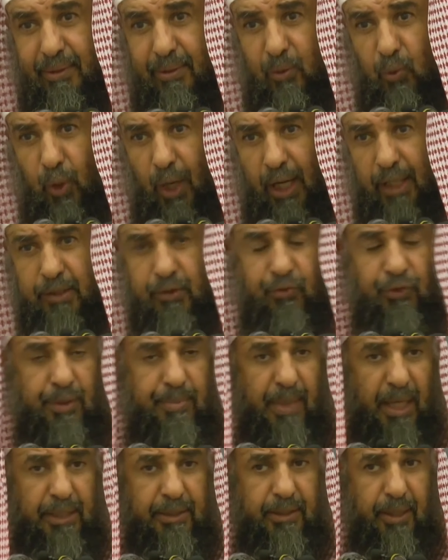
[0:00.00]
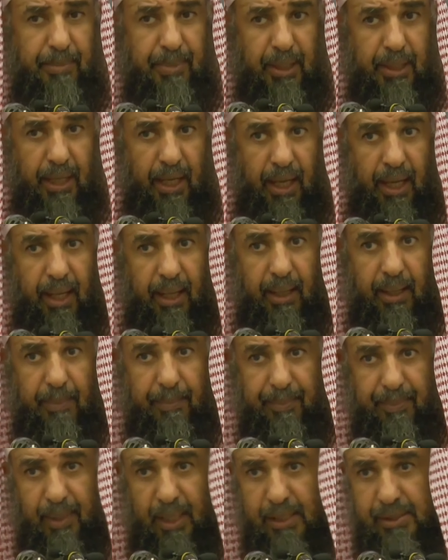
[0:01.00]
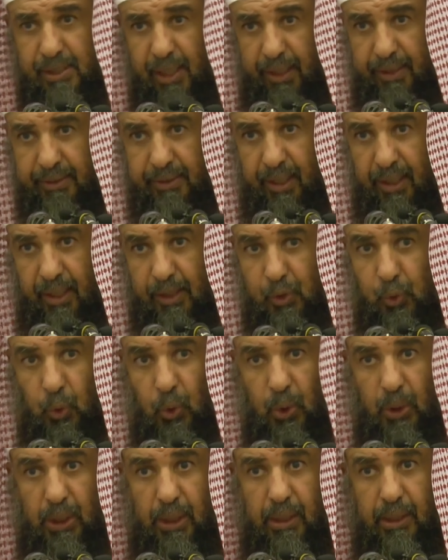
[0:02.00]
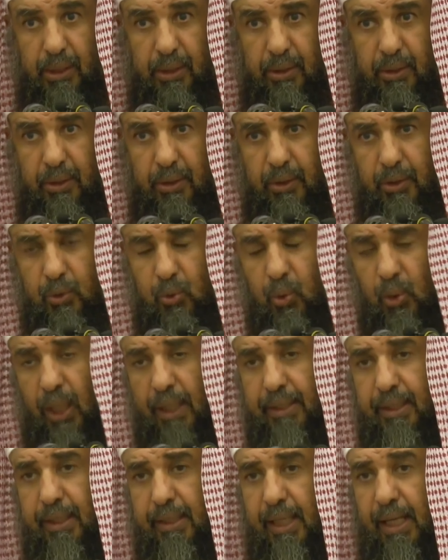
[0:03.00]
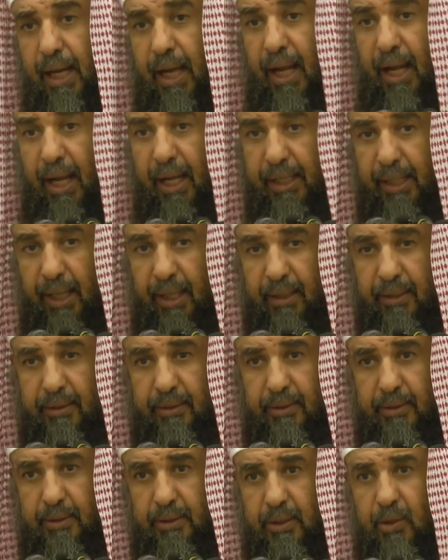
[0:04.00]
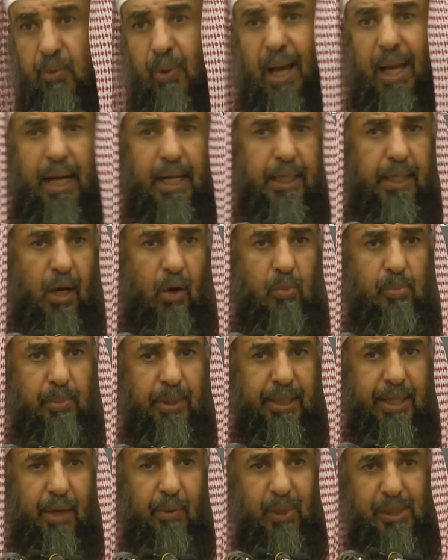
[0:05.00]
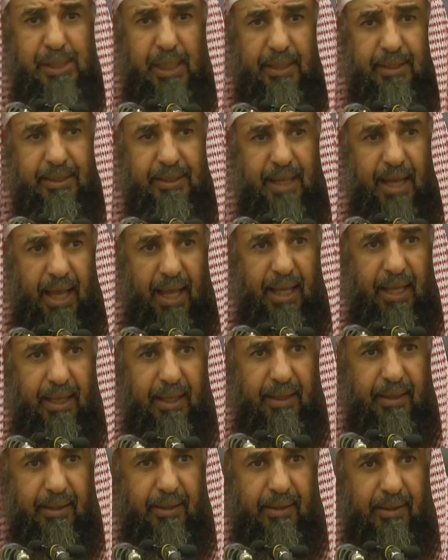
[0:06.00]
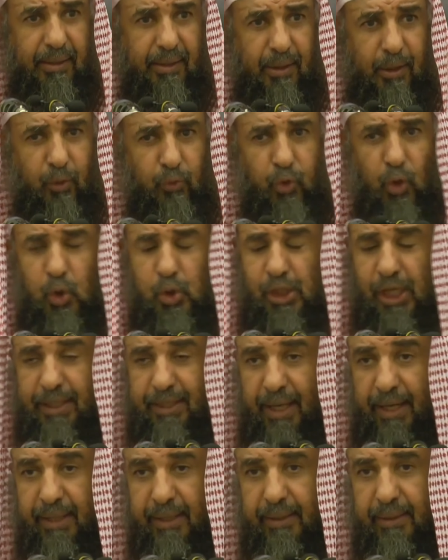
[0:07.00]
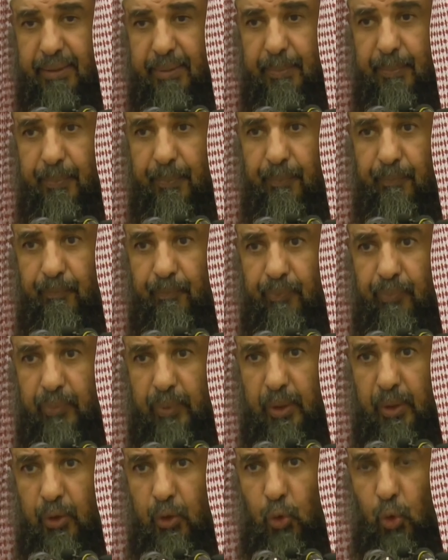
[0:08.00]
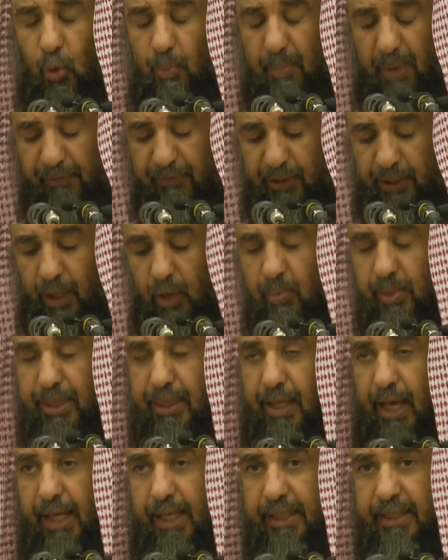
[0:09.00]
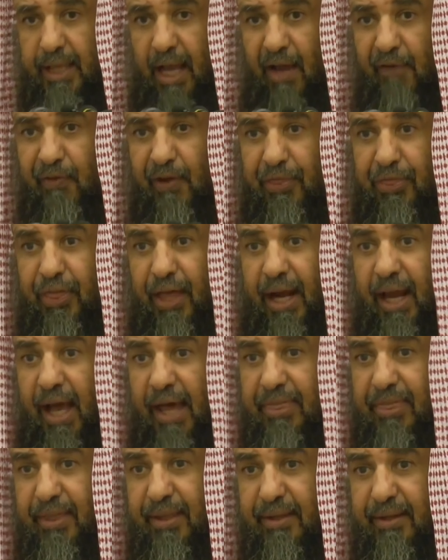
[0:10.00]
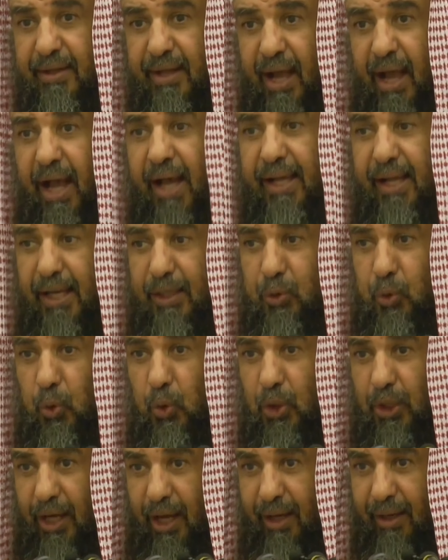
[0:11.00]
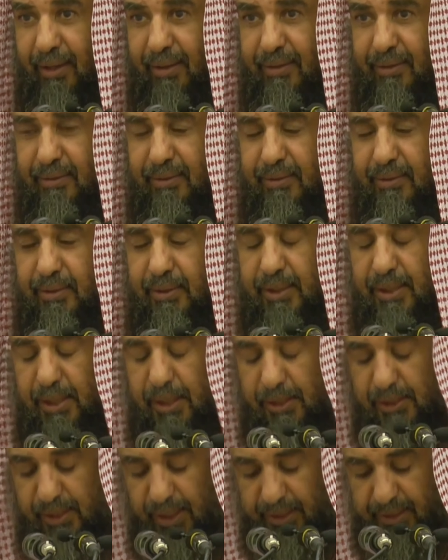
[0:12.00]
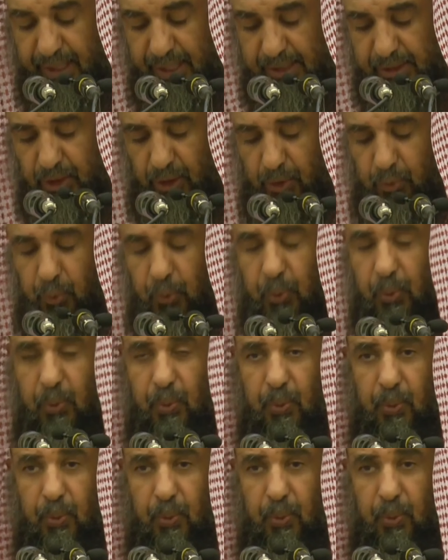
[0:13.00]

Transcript: وأنت في مكتبك ليس عندك شغل تردد الآية طوال اليوم إذا وجدت فرصة ثم في اليوم الثاني تحفظ ثلاث آيات أخرى ستجد